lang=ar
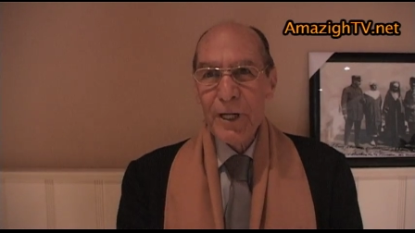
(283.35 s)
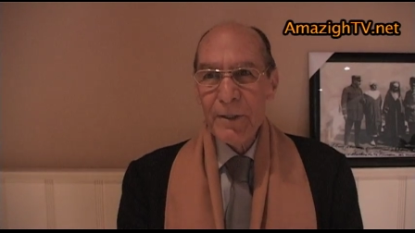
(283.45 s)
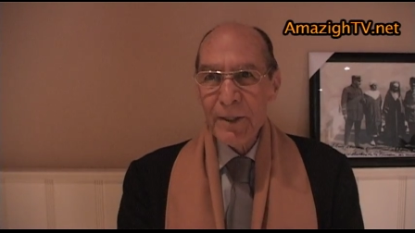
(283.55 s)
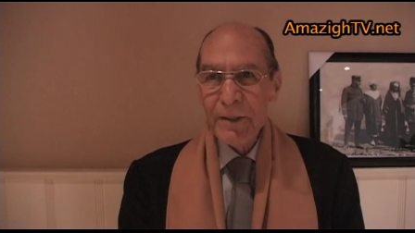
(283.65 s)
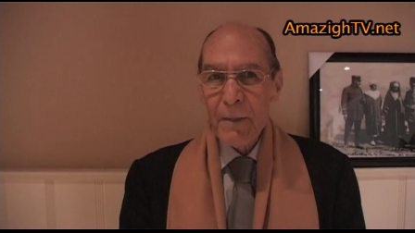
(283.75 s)

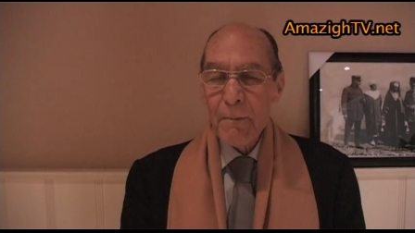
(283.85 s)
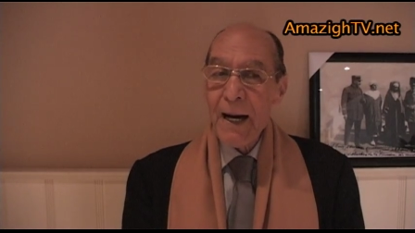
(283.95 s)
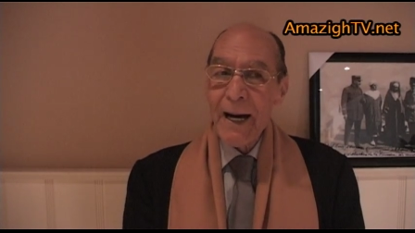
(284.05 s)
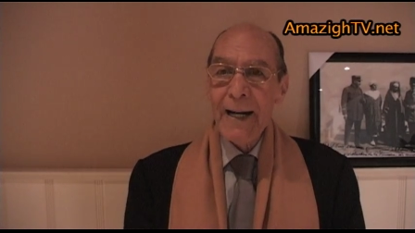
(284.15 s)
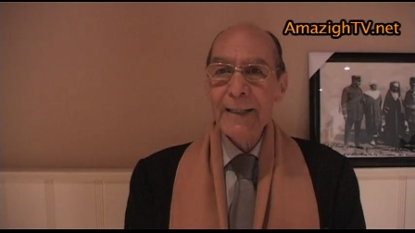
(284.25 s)
هذا ما
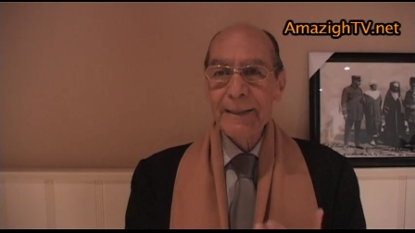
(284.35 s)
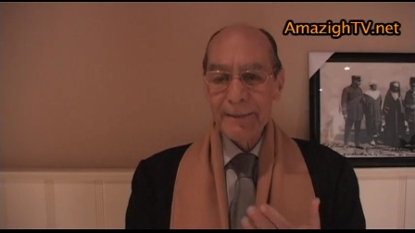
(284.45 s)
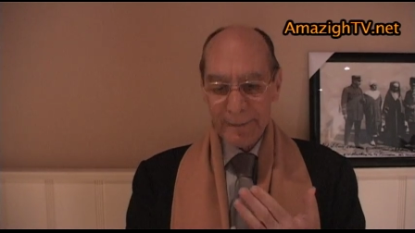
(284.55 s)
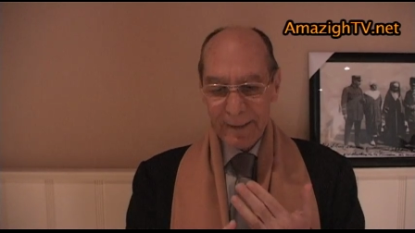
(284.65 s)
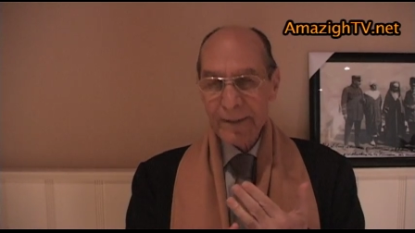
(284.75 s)
غا إلى
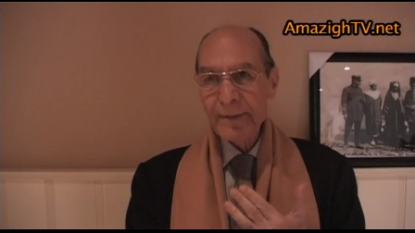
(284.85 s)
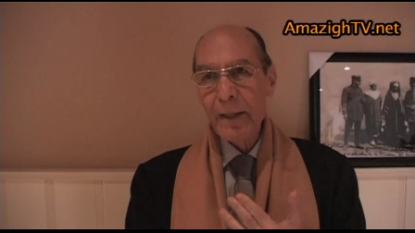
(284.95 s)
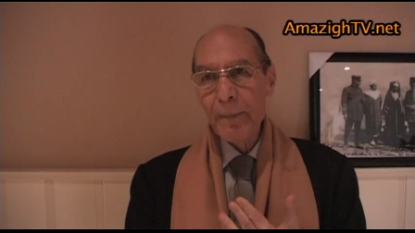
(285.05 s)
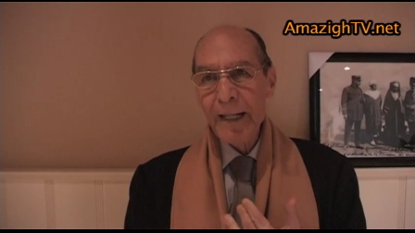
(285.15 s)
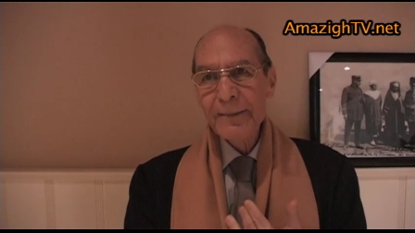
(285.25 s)
ذني
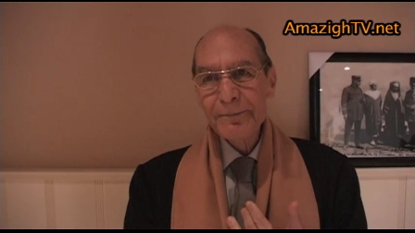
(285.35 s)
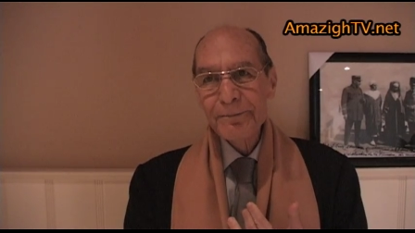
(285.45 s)
الاستعمار